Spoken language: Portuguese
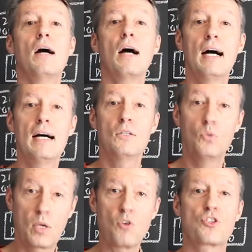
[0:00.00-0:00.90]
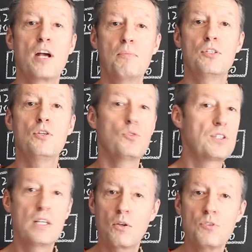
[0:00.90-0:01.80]
uh, do que eu chamo de o
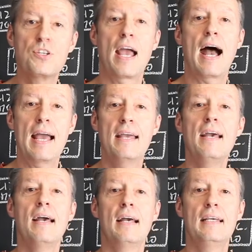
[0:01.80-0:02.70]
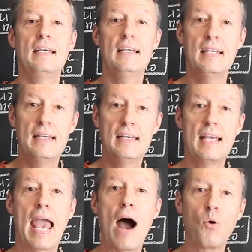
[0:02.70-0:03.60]
ciclo de AI
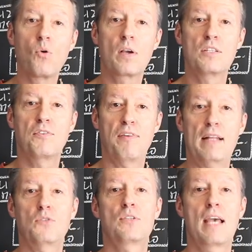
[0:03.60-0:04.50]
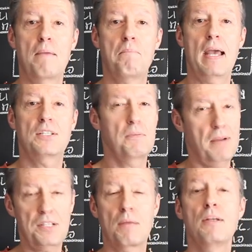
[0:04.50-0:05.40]
e, é algo que de fato se repete em
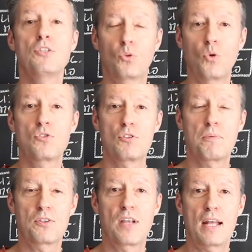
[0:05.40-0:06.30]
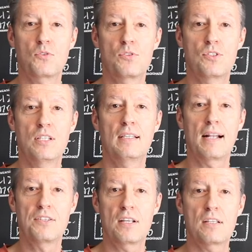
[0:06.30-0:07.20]
praticamente todos os projetos de
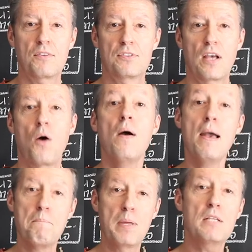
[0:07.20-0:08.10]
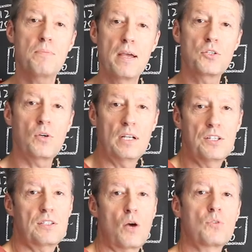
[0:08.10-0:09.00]
inteligência artificial, principalmente quando a gente
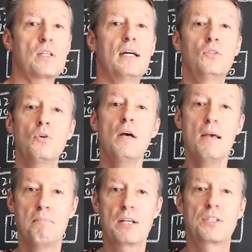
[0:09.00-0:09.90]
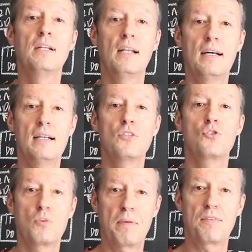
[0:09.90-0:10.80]
está usando machine learning
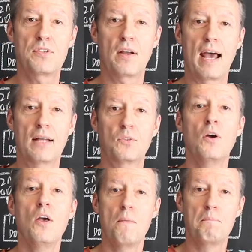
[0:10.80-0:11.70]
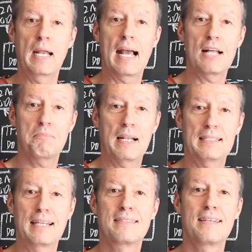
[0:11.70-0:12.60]
supervisionado. Obrigado pela
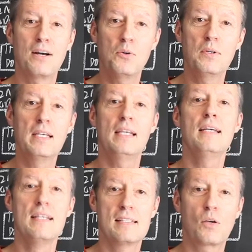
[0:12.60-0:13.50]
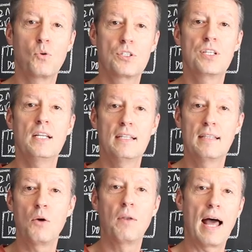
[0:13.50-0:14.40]
atenção e se curtirem,
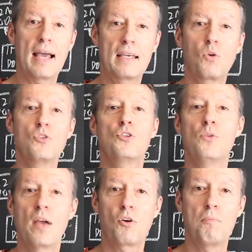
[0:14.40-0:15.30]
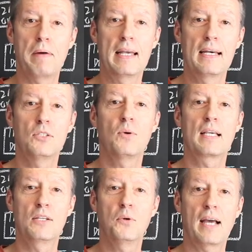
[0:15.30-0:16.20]
dê um like, continuem acompanhando
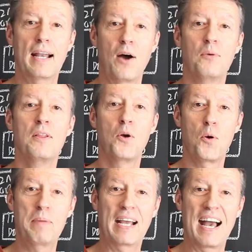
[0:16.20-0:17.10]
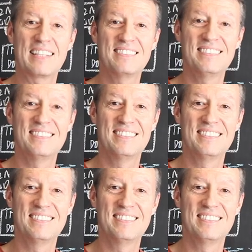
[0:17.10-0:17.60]
aqui no canal. Obrigado.